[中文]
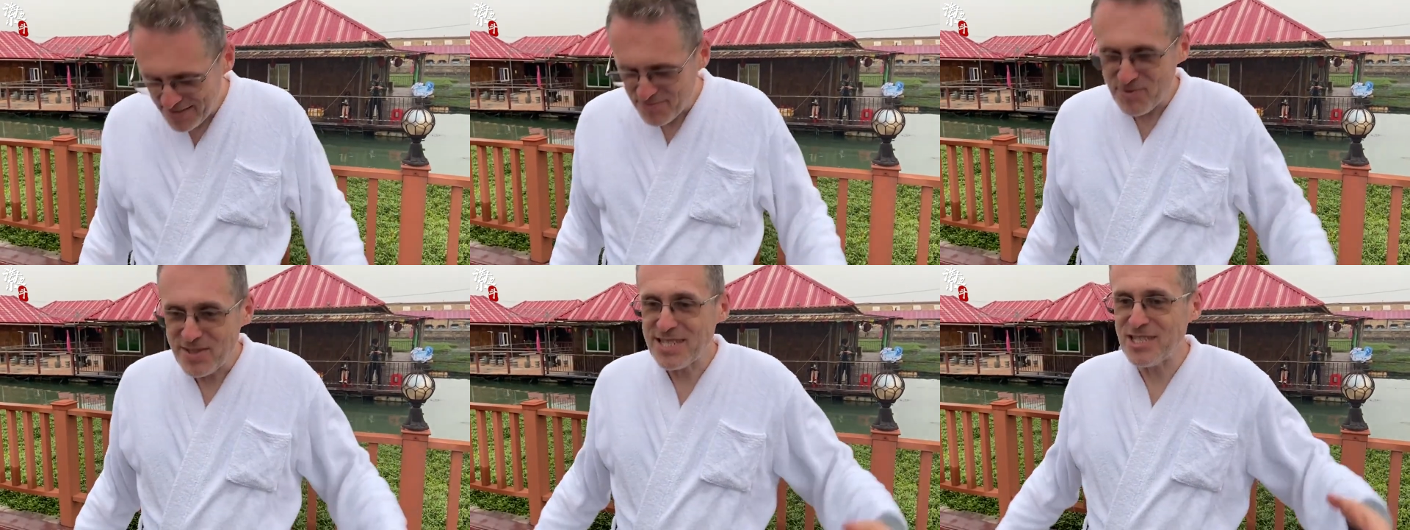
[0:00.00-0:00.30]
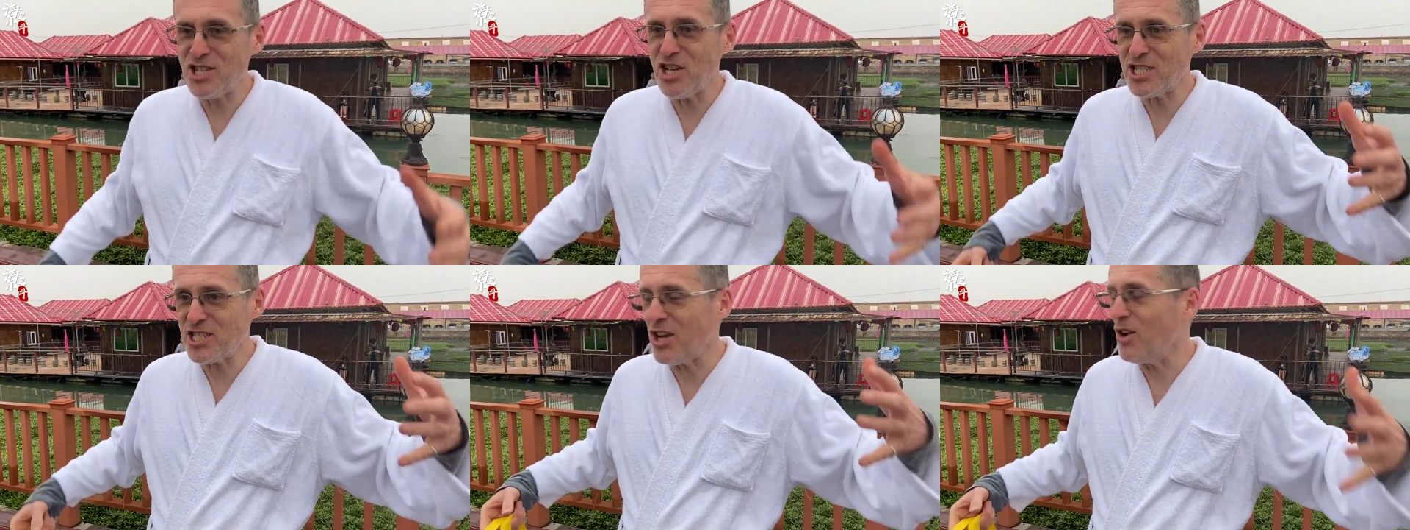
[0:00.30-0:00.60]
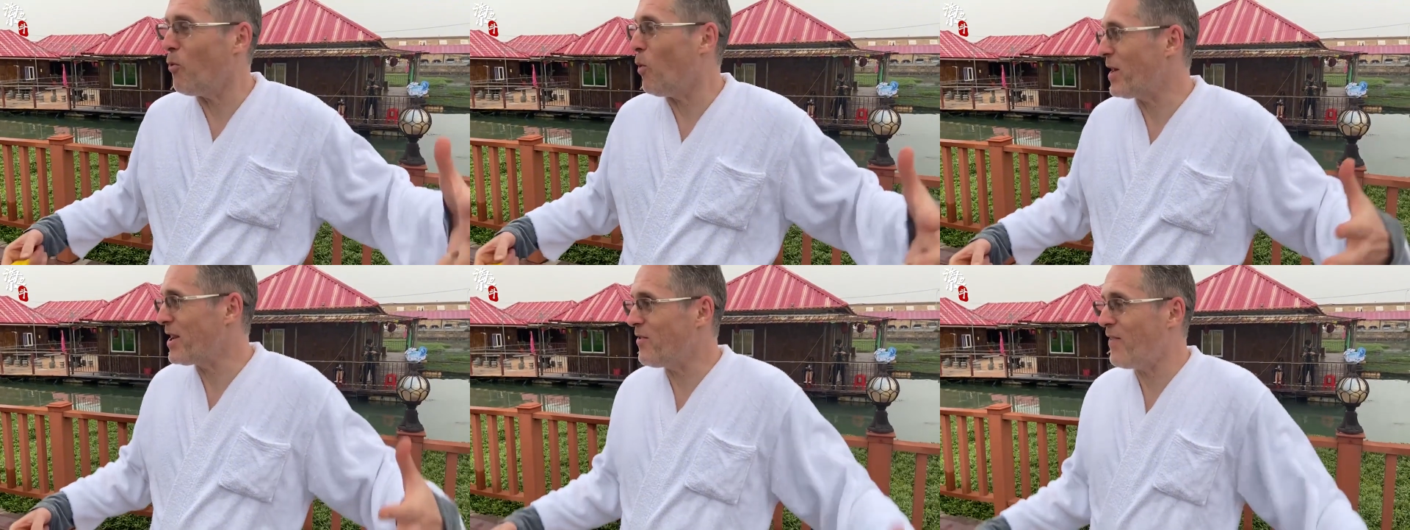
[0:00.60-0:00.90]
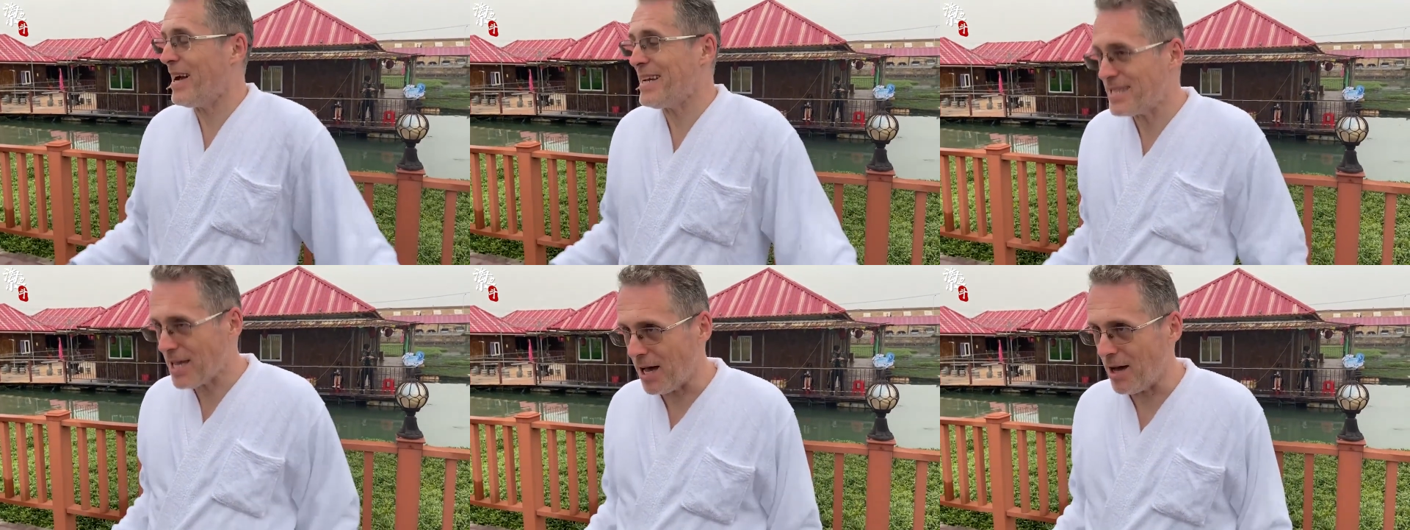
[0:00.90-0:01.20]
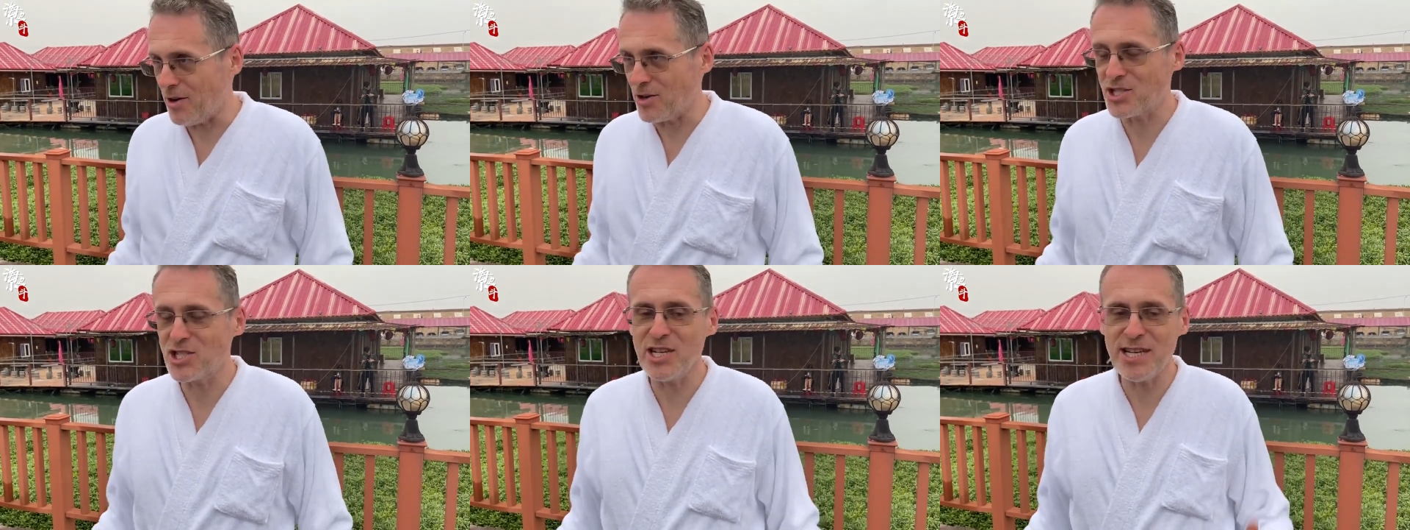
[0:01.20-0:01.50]
是这是我的外
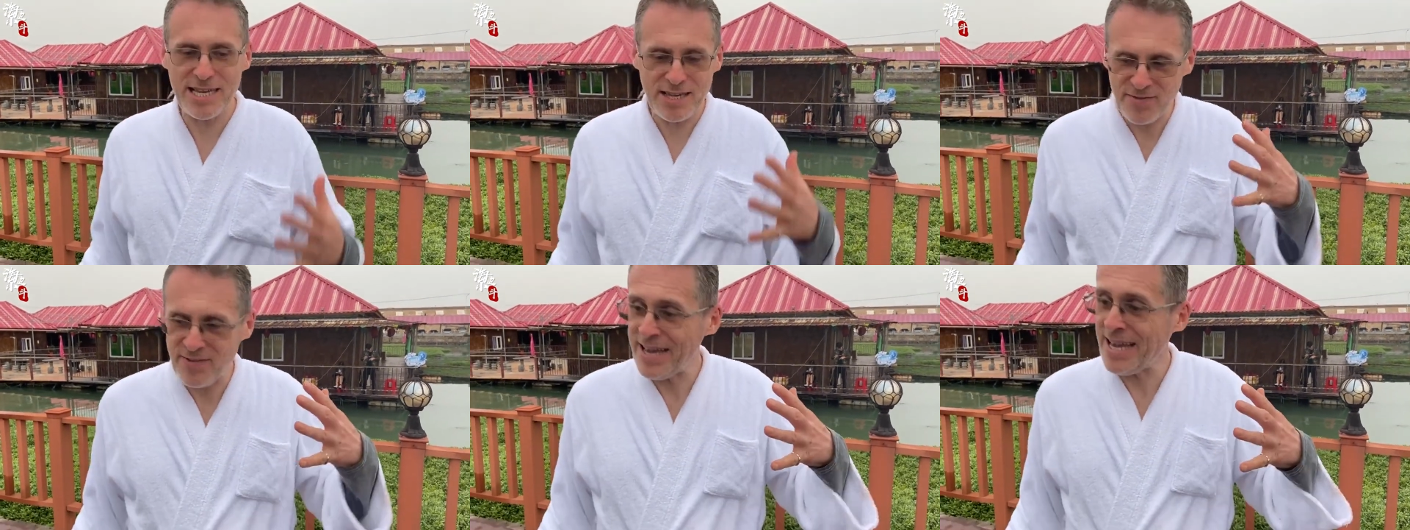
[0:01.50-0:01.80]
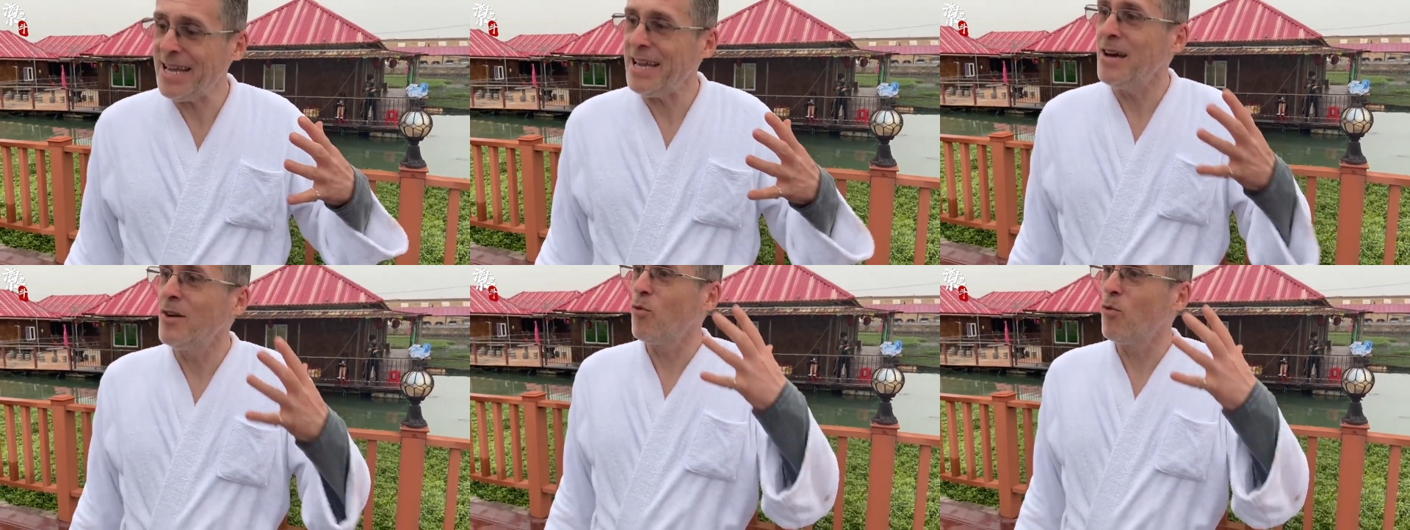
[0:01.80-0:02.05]
套，是因为